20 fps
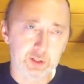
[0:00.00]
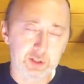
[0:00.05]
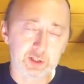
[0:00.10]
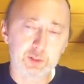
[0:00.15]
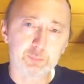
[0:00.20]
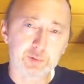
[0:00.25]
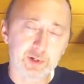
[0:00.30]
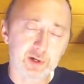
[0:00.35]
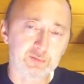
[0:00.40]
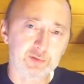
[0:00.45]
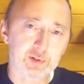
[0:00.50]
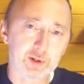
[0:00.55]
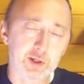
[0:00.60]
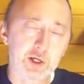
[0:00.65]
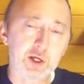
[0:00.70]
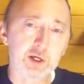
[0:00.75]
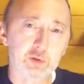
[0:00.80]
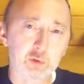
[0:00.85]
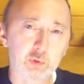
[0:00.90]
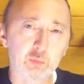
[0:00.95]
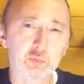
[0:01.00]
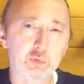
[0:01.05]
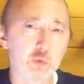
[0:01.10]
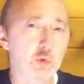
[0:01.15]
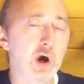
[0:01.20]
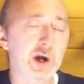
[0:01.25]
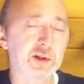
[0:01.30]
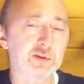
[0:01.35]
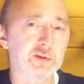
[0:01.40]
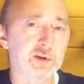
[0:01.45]
Это правда. Ну, в
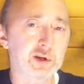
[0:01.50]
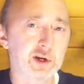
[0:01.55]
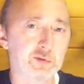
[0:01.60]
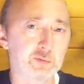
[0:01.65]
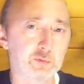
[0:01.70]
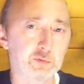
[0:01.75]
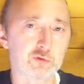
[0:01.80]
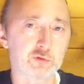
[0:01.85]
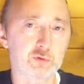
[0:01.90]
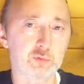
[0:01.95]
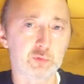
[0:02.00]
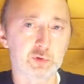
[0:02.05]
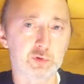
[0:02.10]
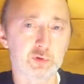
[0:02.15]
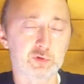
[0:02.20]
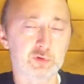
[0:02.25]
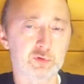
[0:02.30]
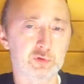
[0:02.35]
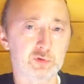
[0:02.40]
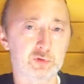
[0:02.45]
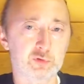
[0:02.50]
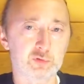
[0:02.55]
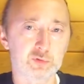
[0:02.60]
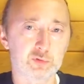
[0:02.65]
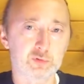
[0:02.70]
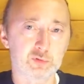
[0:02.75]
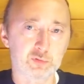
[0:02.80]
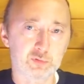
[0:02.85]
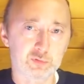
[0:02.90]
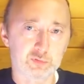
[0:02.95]
Руанде разве что вот
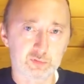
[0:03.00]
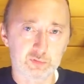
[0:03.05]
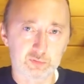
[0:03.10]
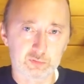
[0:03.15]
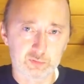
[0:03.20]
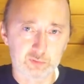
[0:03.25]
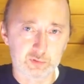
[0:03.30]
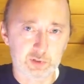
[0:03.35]
э,